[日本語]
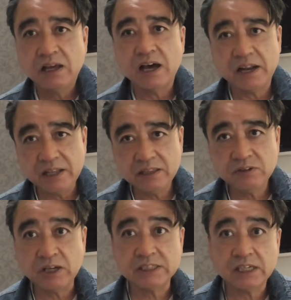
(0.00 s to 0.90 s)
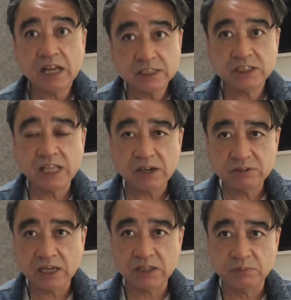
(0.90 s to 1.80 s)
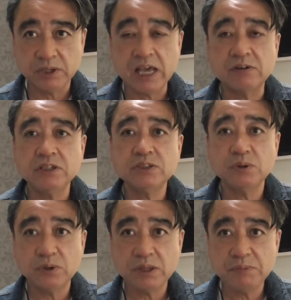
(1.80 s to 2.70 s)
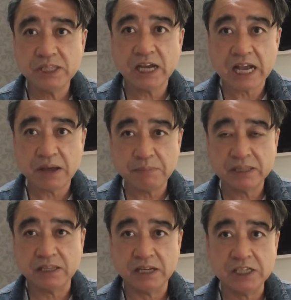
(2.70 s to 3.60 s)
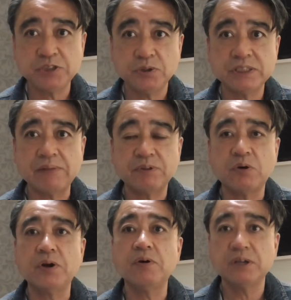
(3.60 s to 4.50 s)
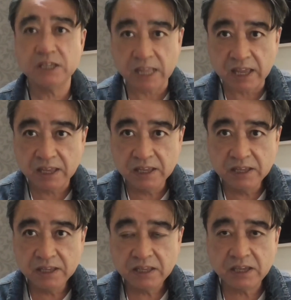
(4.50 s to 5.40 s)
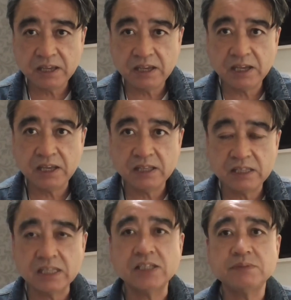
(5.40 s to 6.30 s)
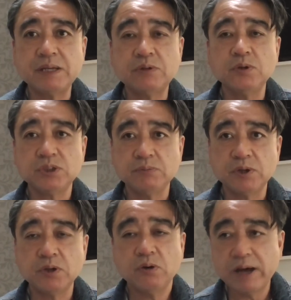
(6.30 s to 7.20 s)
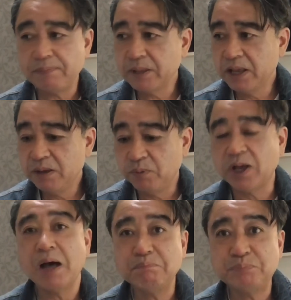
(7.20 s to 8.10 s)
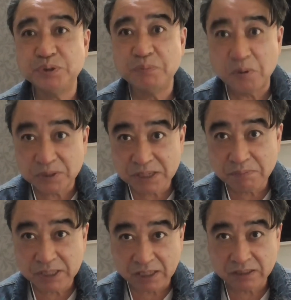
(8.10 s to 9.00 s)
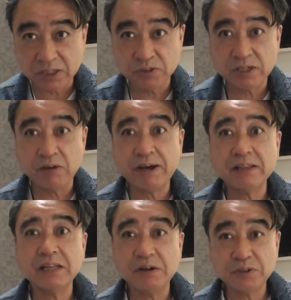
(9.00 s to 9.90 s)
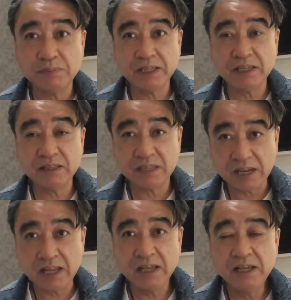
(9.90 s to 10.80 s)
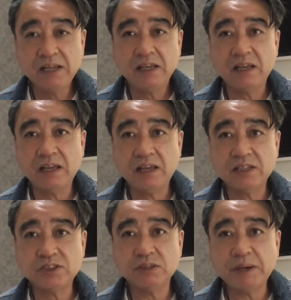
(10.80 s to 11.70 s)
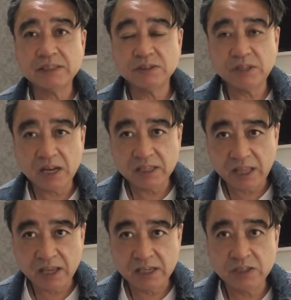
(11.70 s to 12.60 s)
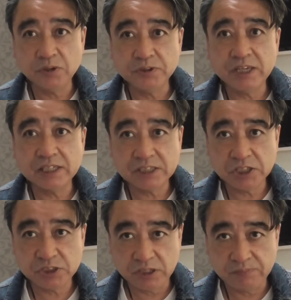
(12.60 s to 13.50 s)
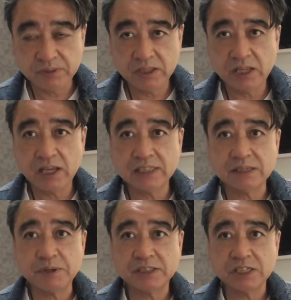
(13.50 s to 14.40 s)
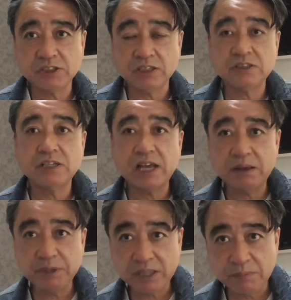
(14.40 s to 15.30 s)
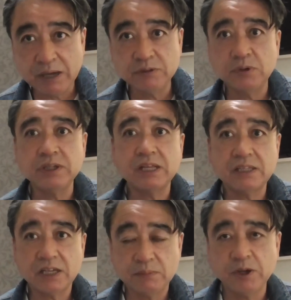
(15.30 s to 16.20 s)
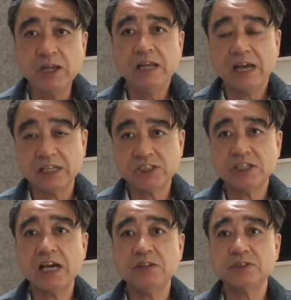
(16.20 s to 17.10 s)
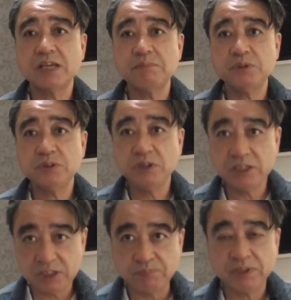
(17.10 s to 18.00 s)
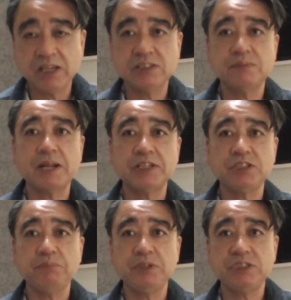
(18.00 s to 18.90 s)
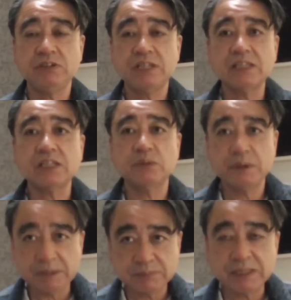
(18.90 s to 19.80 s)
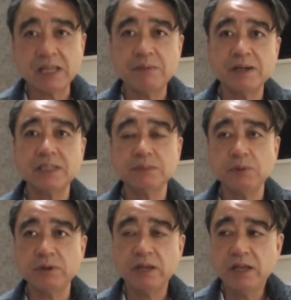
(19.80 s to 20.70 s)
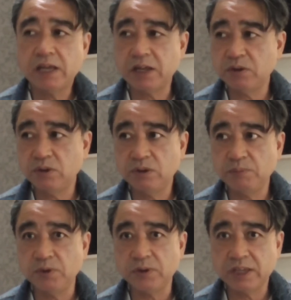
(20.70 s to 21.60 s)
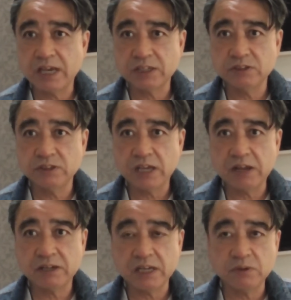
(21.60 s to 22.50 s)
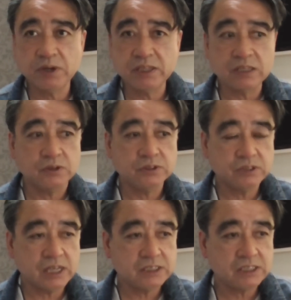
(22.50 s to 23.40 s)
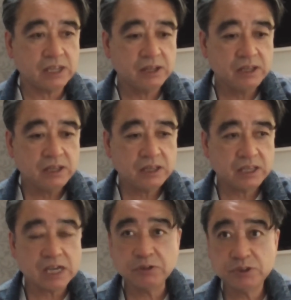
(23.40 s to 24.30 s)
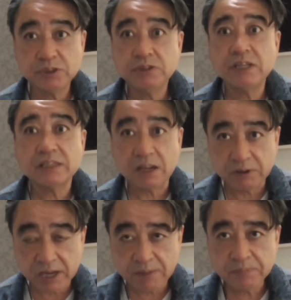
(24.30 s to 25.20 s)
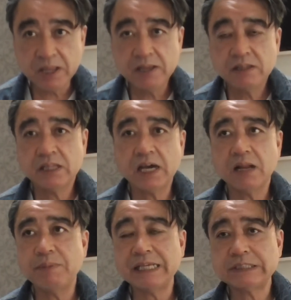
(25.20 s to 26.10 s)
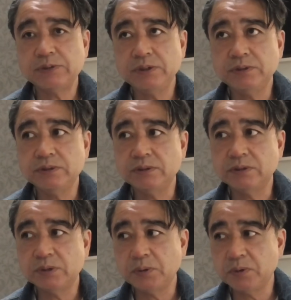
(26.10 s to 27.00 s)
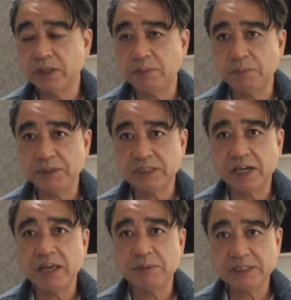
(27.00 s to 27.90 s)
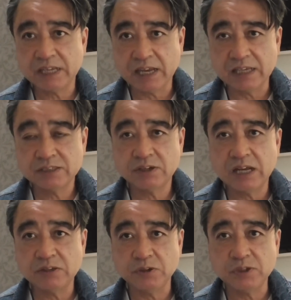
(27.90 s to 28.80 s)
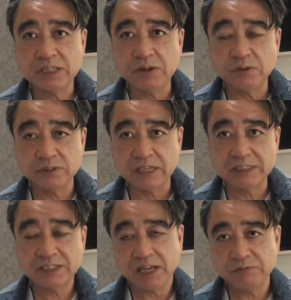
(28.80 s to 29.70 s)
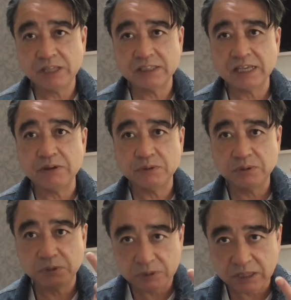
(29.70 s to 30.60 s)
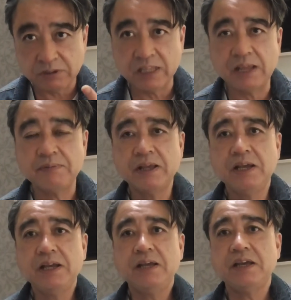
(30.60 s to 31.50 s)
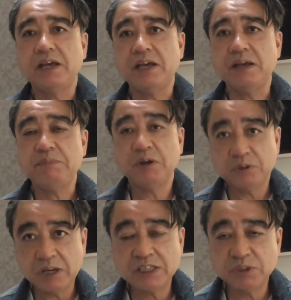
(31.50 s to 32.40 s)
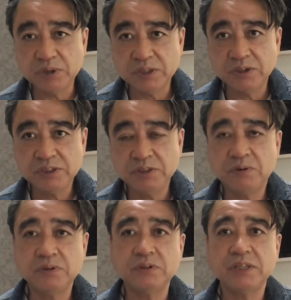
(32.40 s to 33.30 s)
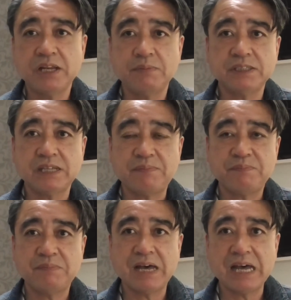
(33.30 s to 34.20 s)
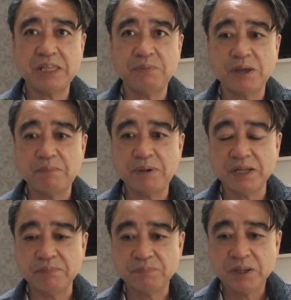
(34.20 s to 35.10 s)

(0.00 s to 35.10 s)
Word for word: あれっていう感じになるんだけども逆にそこでみんなが頑張って連勝したこれ大きいね。えー、で田島投手も今日はもう完封目前まで行って9回ワンアウで行ってね、えー、ツーベース打たれて伊藤幸也選手にで浅村選手にツーラン浴びてマウンド降りたんだけども8回と3分の1、えー、素晴らしいピッチングだったと思います、まあ、球数も、あのー、もう100球はるかに超えてという感じで110球だったのかなだからまあそういうところでもピッチャー変えましたがその後吉田亮君がしっかり2つアウトを取ってくれて。え見事な勝利ということになりましたまあでもやっぱり